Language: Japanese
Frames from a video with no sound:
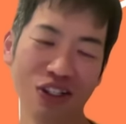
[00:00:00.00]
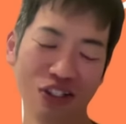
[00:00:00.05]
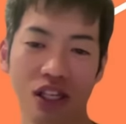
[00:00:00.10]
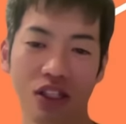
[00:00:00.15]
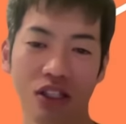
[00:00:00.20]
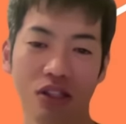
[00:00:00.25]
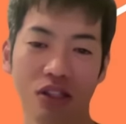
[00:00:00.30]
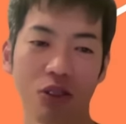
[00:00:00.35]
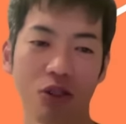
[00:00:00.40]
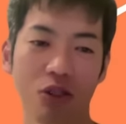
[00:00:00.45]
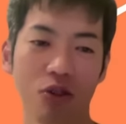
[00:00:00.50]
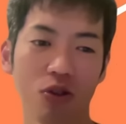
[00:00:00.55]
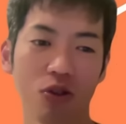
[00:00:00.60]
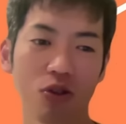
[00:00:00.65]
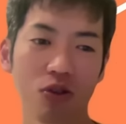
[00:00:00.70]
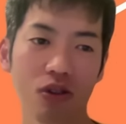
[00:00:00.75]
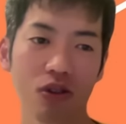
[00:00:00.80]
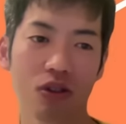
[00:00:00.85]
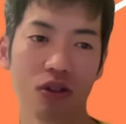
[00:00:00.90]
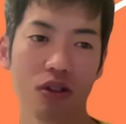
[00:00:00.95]
なんか自民
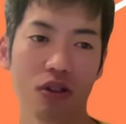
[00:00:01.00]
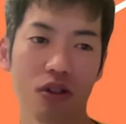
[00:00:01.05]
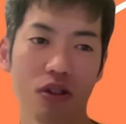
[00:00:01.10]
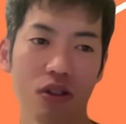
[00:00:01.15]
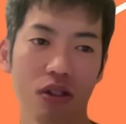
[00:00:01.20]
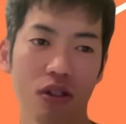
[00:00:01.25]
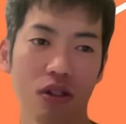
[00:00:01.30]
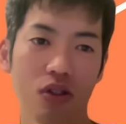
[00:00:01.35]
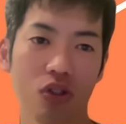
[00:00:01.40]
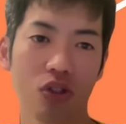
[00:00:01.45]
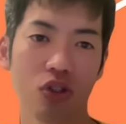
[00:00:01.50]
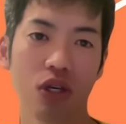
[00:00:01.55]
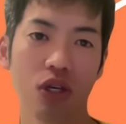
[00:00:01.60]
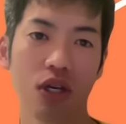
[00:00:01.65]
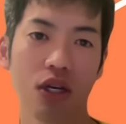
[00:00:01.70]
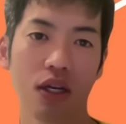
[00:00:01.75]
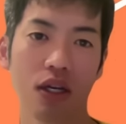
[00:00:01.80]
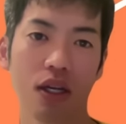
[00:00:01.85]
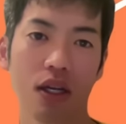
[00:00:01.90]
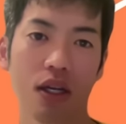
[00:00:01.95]
党っていう集
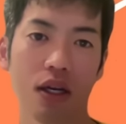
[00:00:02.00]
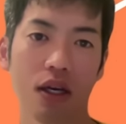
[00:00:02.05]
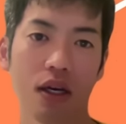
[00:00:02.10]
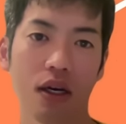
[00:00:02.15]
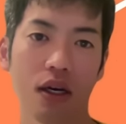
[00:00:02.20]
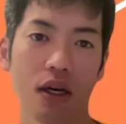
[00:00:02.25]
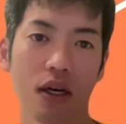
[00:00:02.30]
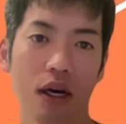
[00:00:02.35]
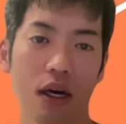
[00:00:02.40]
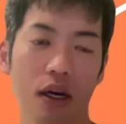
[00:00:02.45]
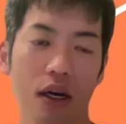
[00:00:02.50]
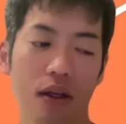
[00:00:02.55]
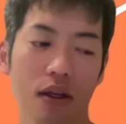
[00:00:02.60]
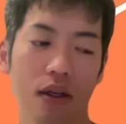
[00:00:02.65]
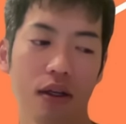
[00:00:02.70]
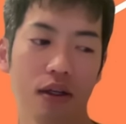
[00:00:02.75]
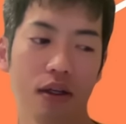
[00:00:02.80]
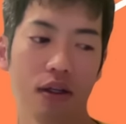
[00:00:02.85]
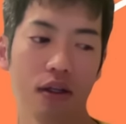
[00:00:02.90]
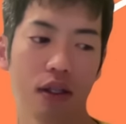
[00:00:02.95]
団がね、だから、
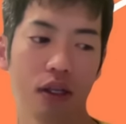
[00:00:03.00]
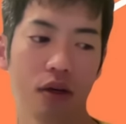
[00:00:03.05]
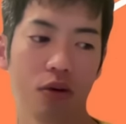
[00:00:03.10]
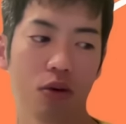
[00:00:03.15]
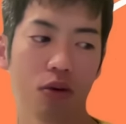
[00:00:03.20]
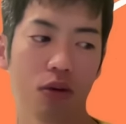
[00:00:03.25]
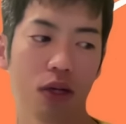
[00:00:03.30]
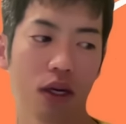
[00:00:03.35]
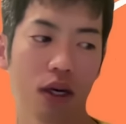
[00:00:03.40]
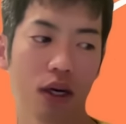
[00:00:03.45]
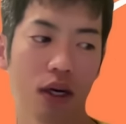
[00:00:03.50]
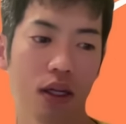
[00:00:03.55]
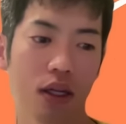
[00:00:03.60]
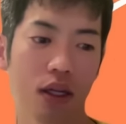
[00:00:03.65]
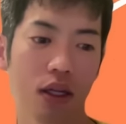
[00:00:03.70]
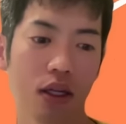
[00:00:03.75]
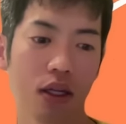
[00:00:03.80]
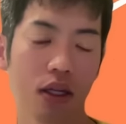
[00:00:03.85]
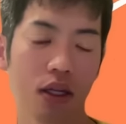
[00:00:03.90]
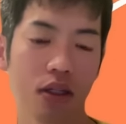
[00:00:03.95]
違法な
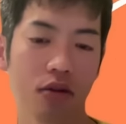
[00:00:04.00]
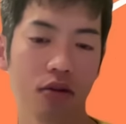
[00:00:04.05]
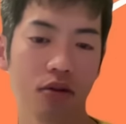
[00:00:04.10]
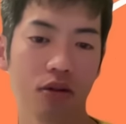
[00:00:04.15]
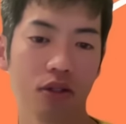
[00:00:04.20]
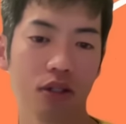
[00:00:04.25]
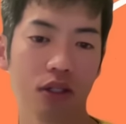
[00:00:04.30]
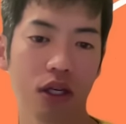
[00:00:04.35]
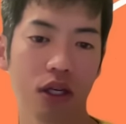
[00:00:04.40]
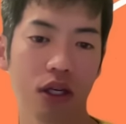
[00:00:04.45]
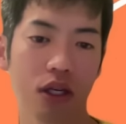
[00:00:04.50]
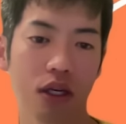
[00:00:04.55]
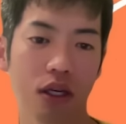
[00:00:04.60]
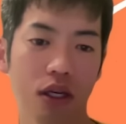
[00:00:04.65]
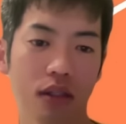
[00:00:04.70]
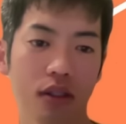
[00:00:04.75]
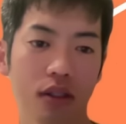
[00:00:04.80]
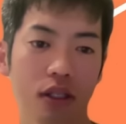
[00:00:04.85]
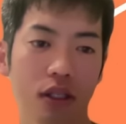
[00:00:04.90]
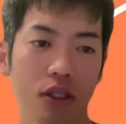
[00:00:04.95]
金に依存した
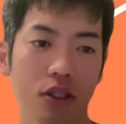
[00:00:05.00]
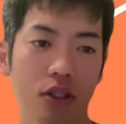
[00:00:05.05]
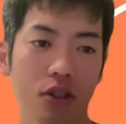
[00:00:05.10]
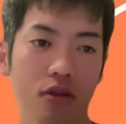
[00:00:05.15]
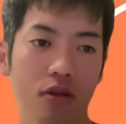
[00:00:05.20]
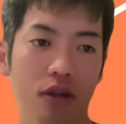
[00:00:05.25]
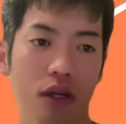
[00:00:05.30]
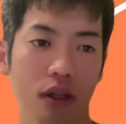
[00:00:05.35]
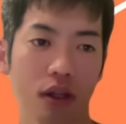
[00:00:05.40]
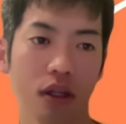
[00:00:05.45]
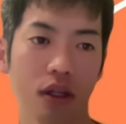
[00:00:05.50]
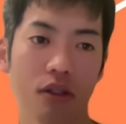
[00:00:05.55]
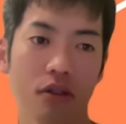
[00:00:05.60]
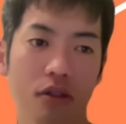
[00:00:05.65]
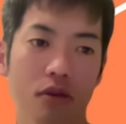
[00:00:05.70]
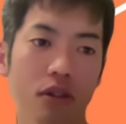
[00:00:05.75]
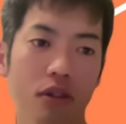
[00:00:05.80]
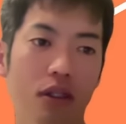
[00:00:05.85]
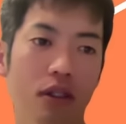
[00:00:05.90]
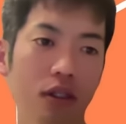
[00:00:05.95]
犯罪集団で、
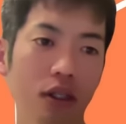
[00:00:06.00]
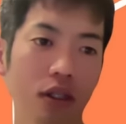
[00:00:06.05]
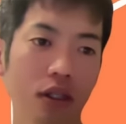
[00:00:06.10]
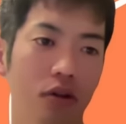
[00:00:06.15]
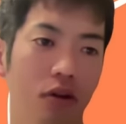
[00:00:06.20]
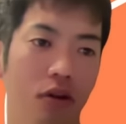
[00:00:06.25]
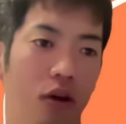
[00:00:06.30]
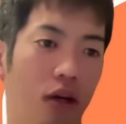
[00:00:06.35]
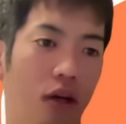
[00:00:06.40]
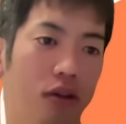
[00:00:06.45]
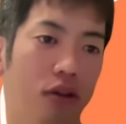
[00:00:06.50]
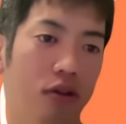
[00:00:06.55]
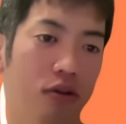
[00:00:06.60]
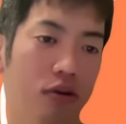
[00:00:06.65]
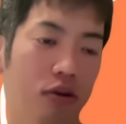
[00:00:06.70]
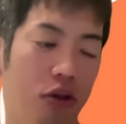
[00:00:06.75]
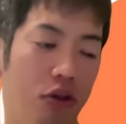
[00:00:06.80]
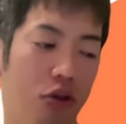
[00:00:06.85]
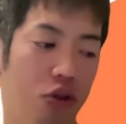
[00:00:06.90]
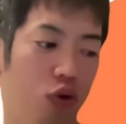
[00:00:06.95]
それで選挙に勝つ
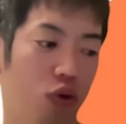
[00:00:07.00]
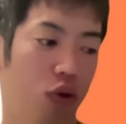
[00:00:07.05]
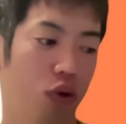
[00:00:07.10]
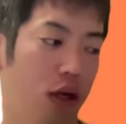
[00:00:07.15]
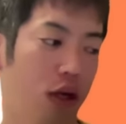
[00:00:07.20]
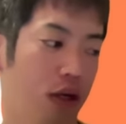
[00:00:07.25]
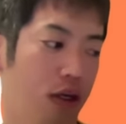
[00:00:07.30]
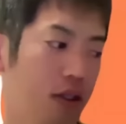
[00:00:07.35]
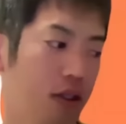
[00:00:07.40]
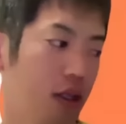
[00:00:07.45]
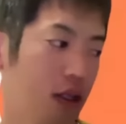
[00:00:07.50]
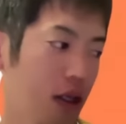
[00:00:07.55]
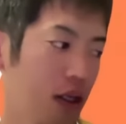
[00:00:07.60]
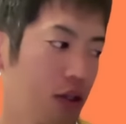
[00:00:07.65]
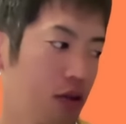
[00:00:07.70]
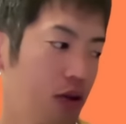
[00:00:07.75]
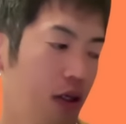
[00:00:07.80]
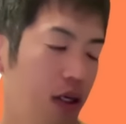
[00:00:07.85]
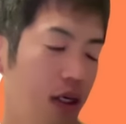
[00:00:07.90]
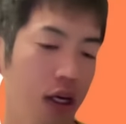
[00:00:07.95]
ことを状態化して
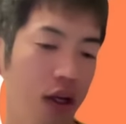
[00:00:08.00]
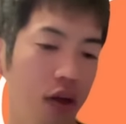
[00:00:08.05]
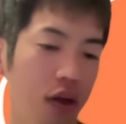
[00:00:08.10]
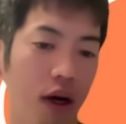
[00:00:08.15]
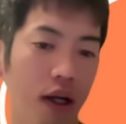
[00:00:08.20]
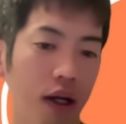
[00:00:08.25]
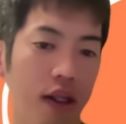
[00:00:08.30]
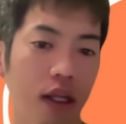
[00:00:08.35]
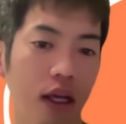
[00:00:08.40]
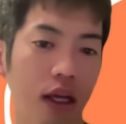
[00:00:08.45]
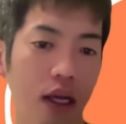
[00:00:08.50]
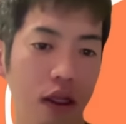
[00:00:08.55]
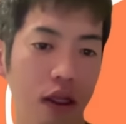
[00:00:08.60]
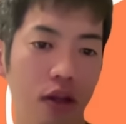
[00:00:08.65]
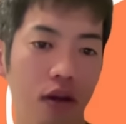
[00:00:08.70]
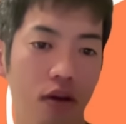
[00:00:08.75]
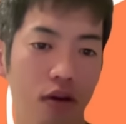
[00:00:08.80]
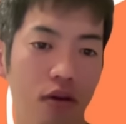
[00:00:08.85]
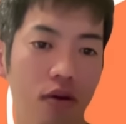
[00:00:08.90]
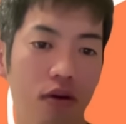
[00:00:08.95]
て、それがないと勝てないっ
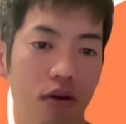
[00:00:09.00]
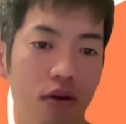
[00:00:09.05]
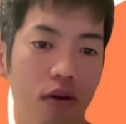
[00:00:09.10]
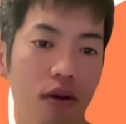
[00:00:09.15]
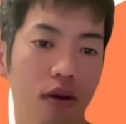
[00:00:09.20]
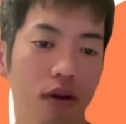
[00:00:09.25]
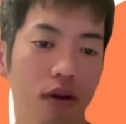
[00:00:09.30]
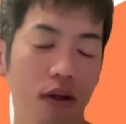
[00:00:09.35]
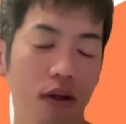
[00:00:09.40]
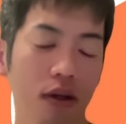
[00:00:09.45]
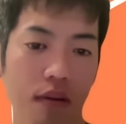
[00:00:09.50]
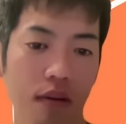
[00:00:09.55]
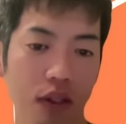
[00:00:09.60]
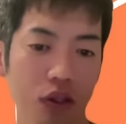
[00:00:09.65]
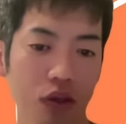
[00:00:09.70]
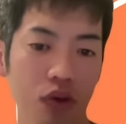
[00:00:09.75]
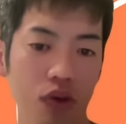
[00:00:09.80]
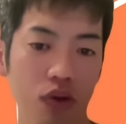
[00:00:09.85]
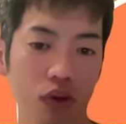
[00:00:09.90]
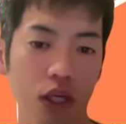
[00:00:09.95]
ていう、まあ、
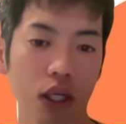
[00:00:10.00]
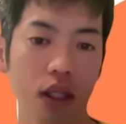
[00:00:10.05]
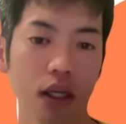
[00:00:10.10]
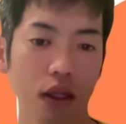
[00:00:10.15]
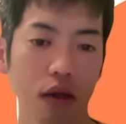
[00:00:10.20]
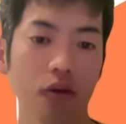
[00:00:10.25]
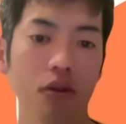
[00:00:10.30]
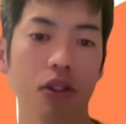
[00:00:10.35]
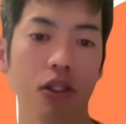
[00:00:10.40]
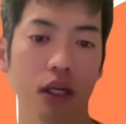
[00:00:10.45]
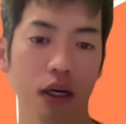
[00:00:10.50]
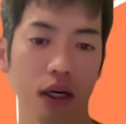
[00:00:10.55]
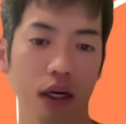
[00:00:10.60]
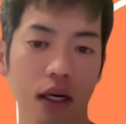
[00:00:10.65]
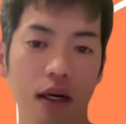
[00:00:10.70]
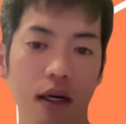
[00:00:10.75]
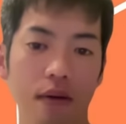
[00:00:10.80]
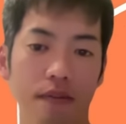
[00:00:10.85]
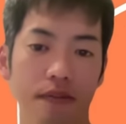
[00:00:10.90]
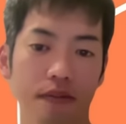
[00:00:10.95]
状況なんだとした
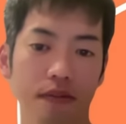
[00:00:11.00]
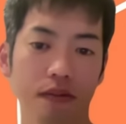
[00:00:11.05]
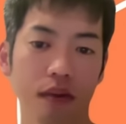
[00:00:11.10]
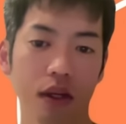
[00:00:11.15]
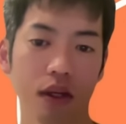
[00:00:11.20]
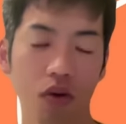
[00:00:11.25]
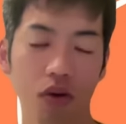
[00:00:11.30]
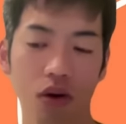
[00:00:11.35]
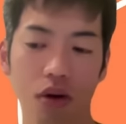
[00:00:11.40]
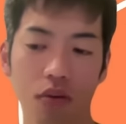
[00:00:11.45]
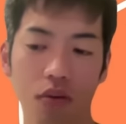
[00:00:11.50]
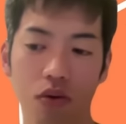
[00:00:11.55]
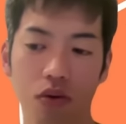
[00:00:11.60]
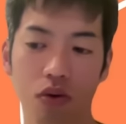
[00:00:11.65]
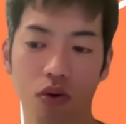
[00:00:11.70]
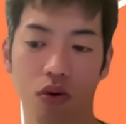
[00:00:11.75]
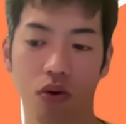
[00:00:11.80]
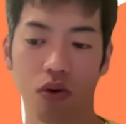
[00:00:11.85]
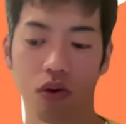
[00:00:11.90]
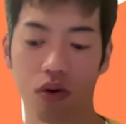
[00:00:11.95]
ら、これは
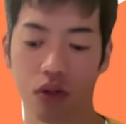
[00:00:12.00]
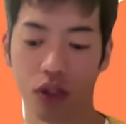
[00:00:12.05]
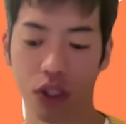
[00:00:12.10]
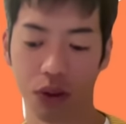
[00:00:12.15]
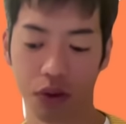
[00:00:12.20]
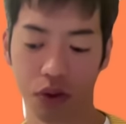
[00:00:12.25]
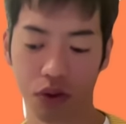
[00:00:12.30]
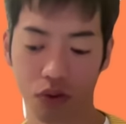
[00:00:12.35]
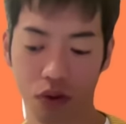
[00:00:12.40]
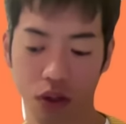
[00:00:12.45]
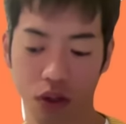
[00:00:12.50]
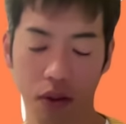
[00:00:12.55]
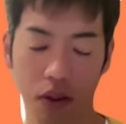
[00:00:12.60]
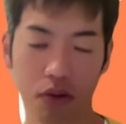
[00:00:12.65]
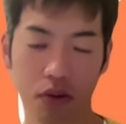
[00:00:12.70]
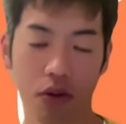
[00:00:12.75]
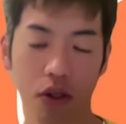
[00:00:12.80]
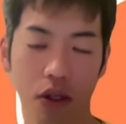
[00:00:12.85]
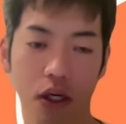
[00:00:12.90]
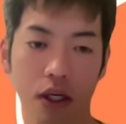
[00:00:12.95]
もう自民党からま
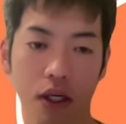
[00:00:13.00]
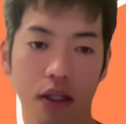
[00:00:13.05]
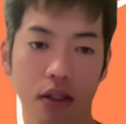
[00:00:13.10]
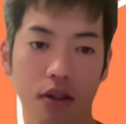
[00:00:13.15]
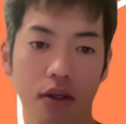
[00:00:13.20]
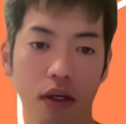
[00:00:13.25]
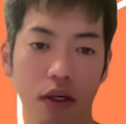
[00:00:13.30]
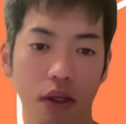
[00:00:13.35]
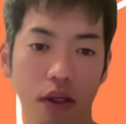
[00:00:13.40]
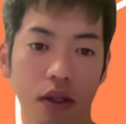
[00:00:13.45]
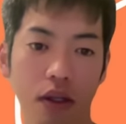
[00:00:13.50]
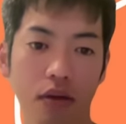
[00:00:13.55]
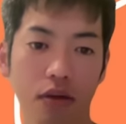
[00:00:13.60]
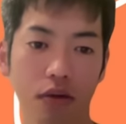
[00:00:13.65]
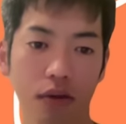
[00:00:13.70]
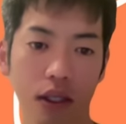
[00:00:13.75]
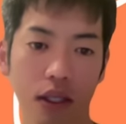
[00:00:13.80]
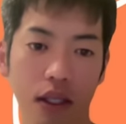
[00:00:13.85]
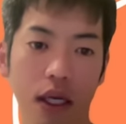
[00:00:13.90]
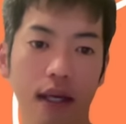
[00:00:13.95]
ともな改革案が出てく
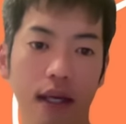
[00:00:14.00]
るわけ